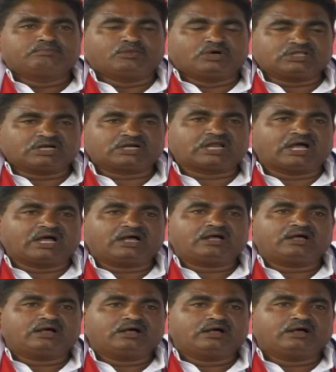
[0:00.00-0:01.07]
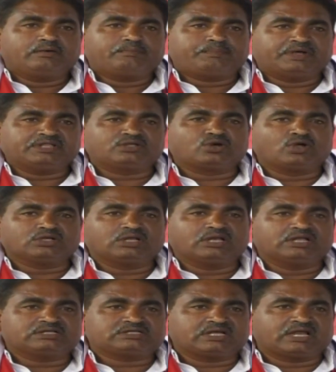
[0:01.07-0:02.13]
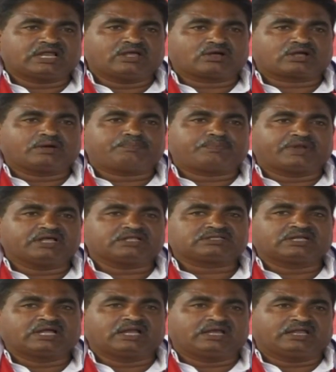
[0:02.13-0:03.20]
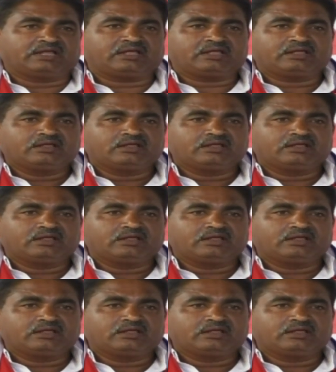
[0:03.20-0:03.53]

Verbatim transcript: మొదట పది రోజుల నుంచే నా యొక్క ప్రయత్నాన్ని